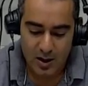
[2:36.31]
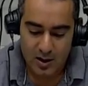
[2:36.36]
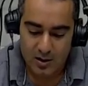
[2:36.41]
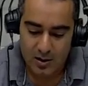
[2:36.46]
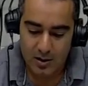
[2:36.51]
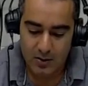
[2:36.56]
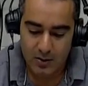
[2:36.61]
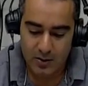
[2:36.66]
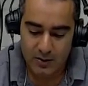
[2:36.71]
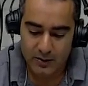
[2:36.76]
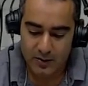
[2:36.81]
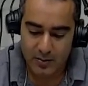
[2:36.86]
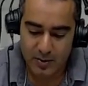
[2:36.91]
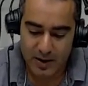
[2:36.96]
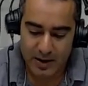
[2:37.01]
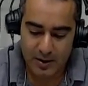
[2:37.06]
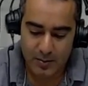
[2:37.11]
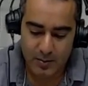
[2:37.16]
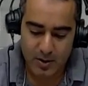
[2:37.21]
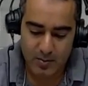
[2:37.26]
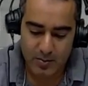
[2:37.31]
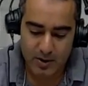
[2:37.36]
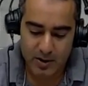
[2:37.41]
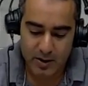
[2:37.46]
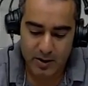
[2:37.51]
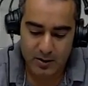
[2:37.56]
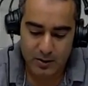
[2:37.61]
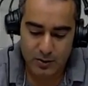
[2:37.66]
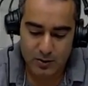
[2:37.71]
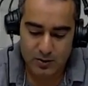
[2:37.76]
دول ابراهيم
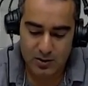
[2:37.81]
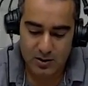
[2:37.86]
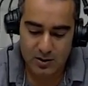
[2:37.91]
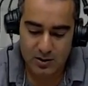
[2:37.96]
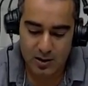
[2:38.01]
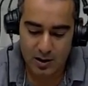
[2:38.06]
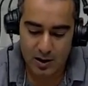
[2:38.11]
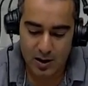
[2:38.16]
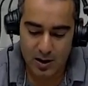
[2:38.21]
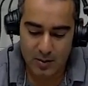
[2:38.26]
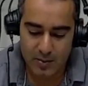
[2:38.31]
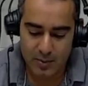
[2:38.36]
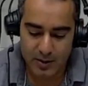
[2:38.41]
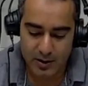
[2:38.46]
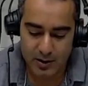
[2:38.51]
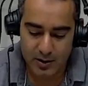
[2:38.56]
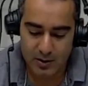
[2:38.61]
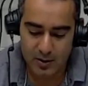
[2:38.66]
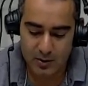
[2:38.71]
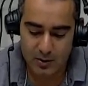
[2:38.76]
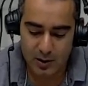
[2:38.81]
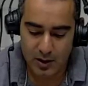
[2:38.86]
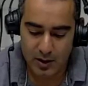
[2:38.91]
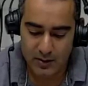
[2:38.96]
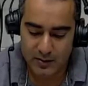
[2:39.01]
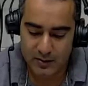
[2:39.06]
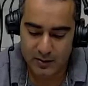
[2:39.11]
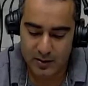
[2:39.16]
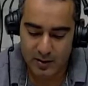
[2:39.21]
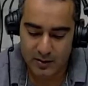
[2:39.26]
مراد يسد ابريد نوع
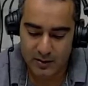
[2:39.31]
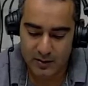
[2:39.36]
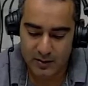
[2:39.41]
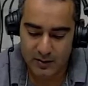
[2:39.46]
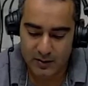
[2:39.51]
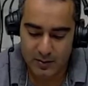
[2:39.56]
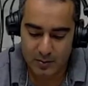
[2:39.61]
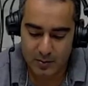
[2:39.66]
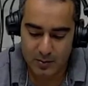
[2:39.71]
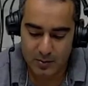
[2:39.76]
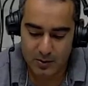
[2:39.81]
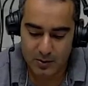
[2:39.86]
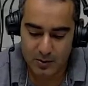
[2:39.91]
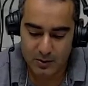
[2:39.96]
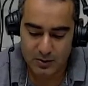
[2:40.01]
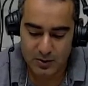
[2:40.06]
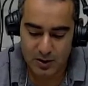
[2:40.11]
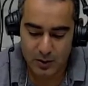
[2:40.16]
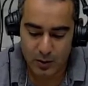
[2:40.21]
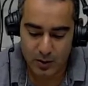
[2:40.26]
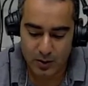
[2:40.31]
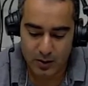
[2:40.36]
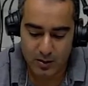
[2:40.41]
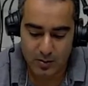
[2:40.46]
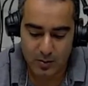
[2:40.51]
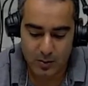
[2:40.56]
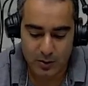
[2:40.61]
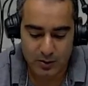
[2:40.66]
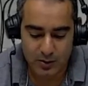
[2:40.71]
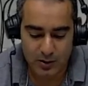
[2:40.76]
عزا سيسم نوس
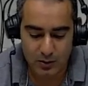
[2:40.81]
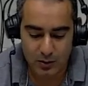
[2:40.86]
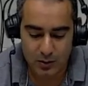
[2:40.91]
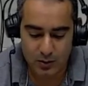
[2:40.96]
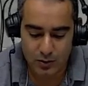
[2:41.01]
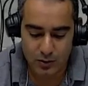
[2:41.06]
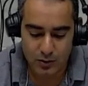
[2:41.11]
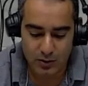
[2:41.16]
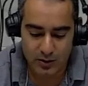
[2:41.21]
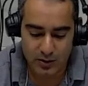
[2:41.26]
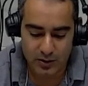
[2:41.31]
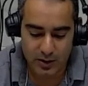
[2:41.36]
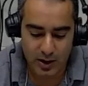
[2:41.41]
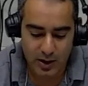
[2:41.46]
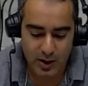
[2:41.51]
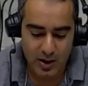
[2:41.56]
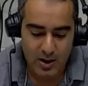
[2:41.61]
الوينات مورتي تواشولين